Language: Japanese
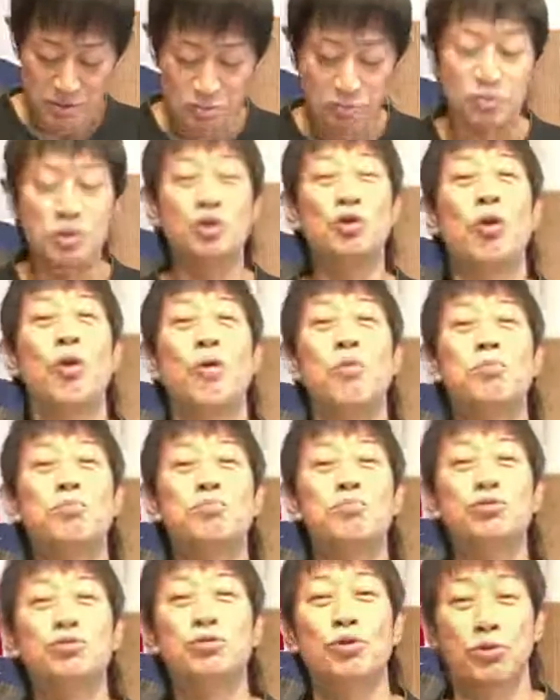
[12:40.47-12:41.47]
日本
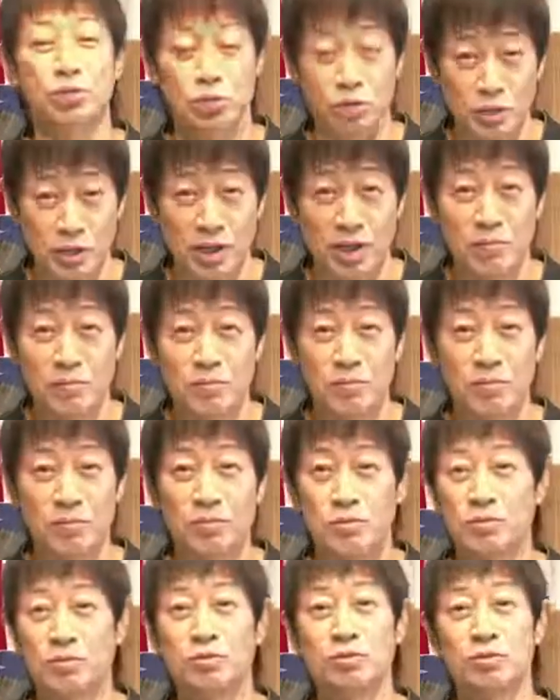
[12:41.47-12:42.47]
武道として
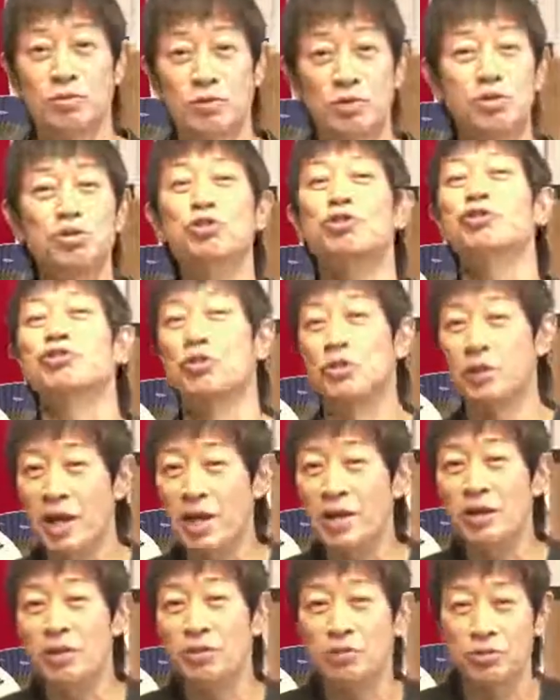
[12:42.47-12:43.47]
もう琉球のね
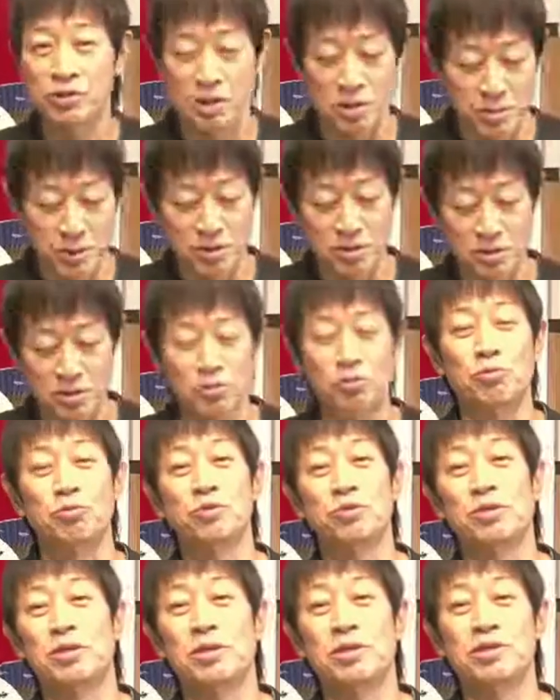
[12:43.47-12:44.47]
こう狭いところ
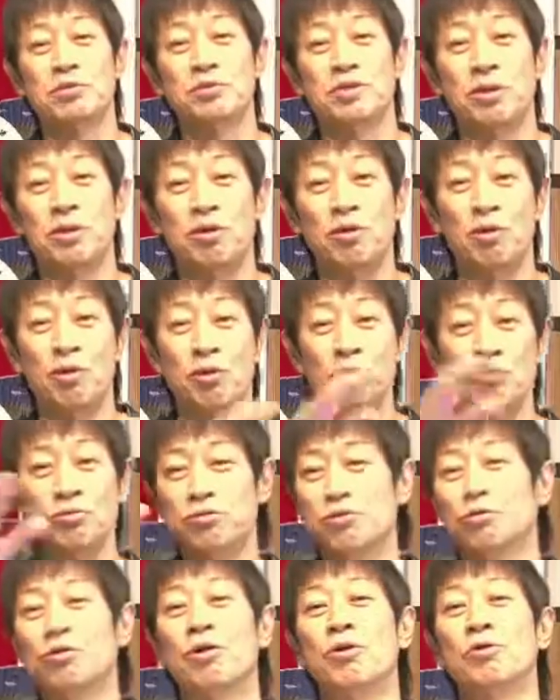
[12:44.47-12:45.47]
ではなくて本
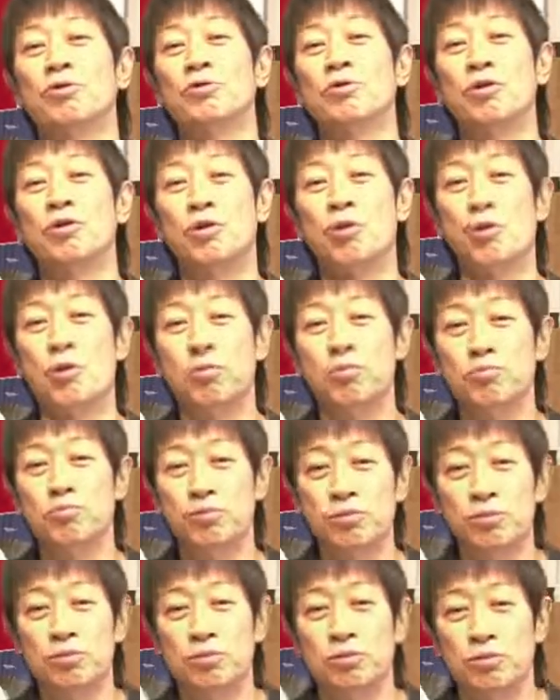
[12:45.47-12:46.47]
土の日本
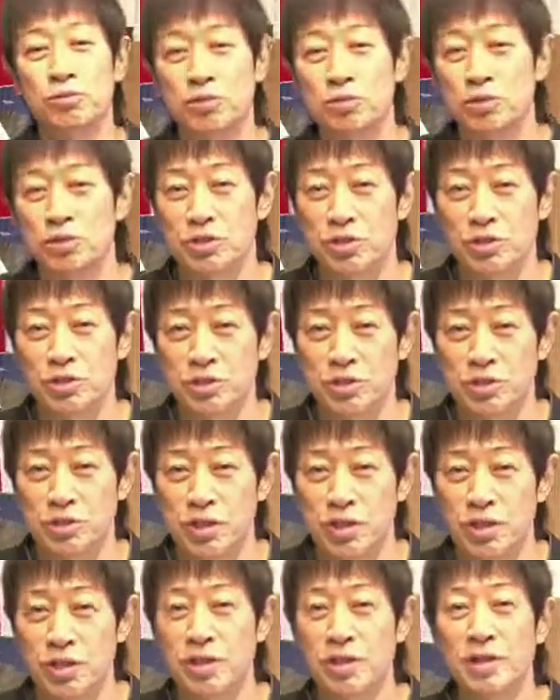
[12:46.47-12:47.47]
武道としてそし
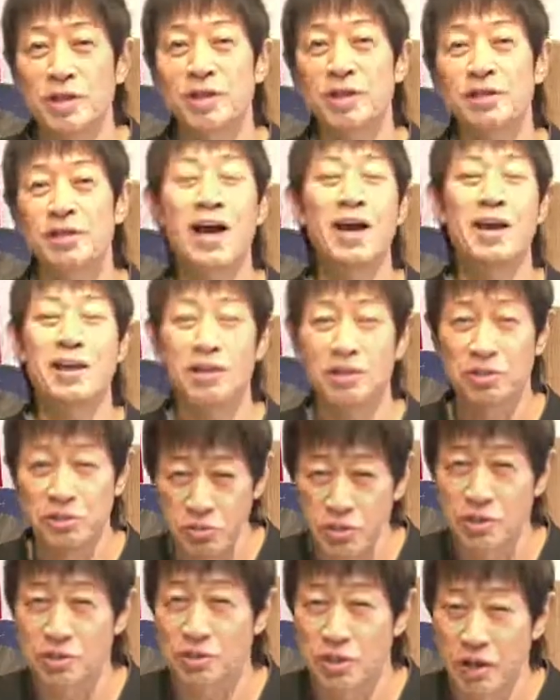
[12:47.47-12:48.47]
て体育
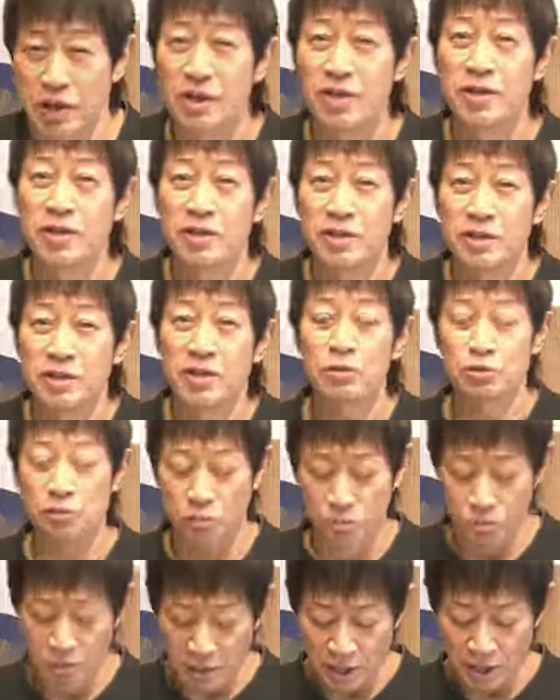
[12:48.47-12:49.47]
ですね学
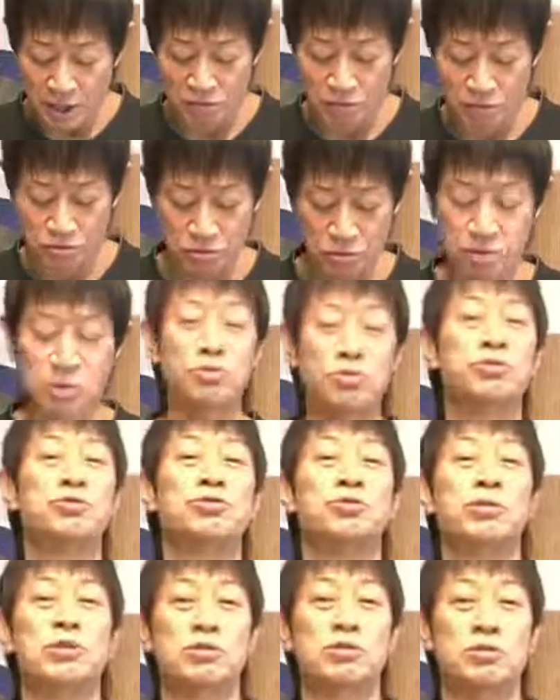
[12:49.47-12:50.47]
校体育として普
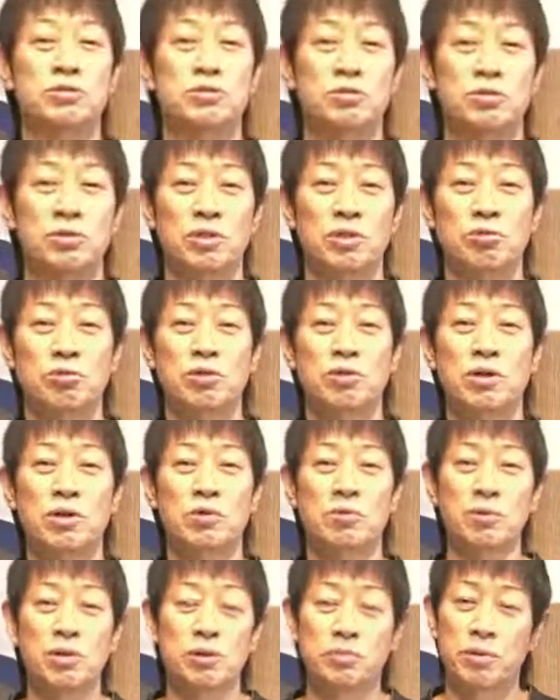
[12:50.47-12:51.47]
及させることでこの辺
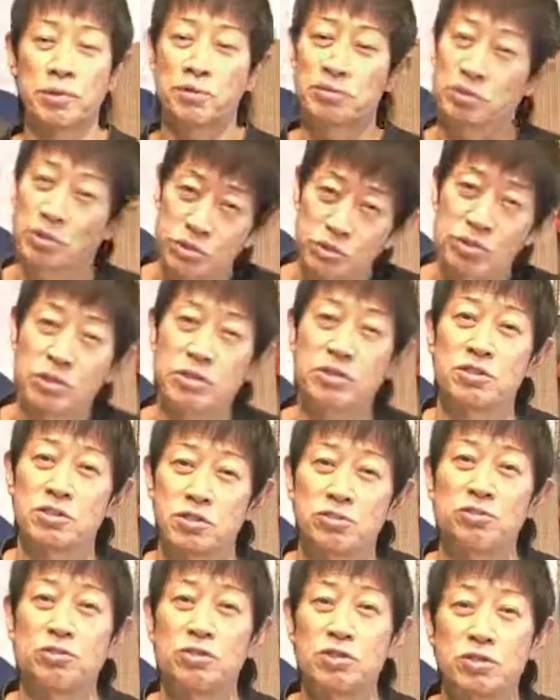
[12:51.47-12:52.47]
もやっぱり船越先生
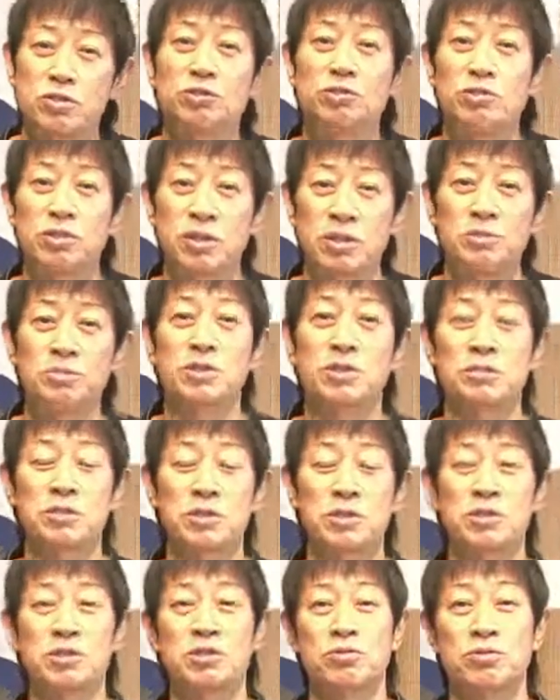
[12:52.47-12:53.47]
と同じようにやっぱり皆
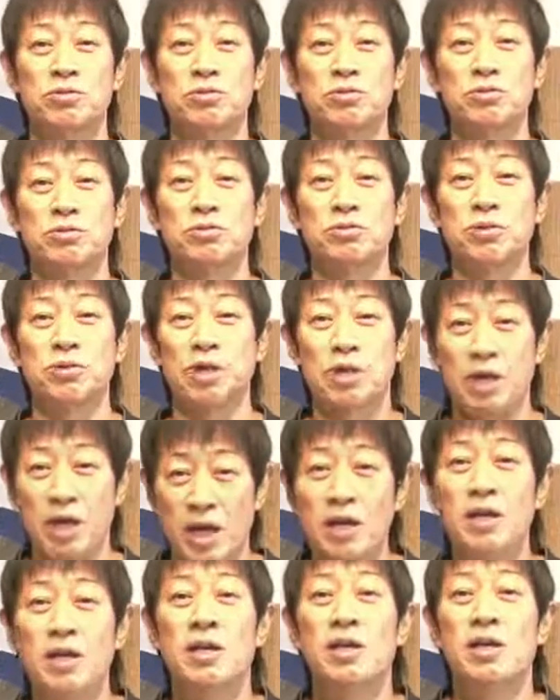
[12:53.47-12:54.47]
さんそういうところでね、
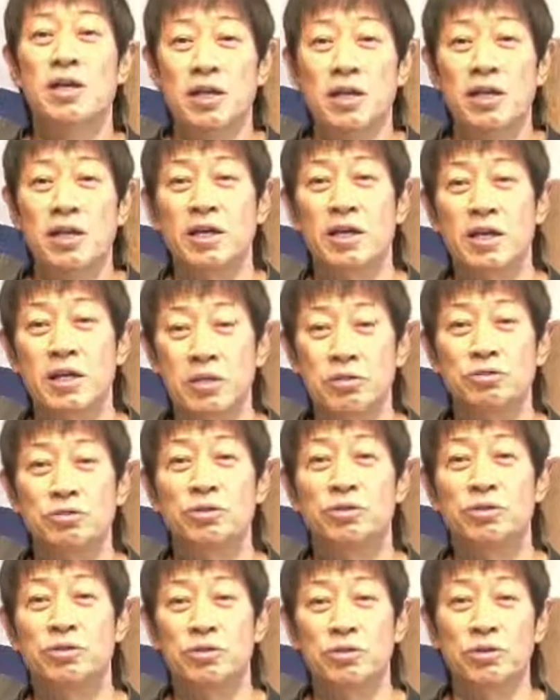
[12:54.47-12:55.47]
えー、
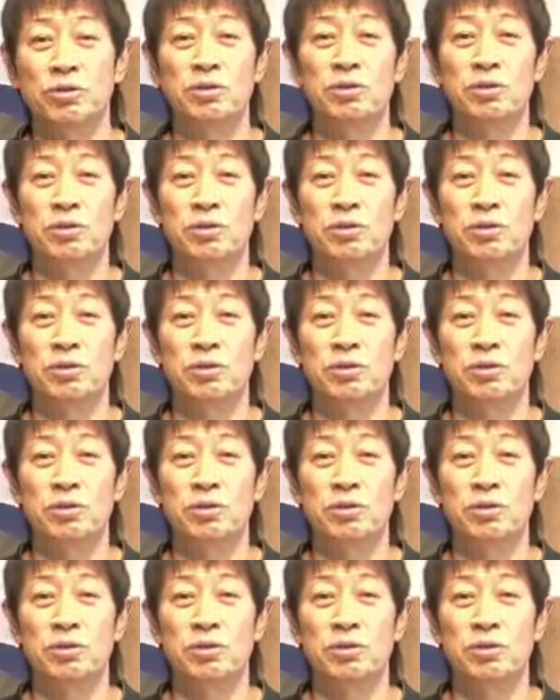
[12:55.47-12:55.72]
普及を